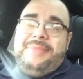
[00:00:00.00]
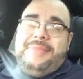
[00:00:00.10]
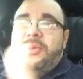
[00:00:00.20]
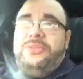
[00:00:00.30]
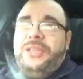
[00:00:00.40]

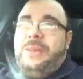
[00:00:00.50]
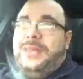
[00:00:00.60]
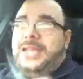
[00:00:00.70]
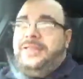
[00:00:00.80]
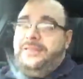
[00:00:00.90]
a 11 de la
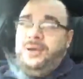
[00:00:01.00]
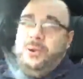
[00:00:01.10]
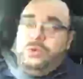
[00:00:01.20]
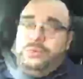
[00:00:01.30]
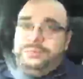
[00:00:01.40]
mañana
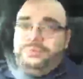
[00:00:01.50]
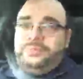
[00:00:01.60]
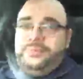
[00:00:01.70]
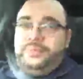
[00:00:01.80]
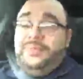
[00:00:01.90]
según
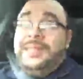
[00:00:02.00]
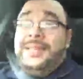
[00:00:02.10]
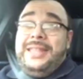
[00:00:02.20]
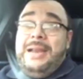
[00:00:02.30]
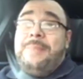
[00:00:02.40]

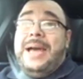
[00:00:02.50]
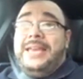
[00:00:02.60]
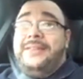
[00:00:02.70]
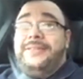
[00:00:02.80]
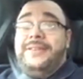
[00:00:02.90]
desde el
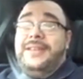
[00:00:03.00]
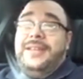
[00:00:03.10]
país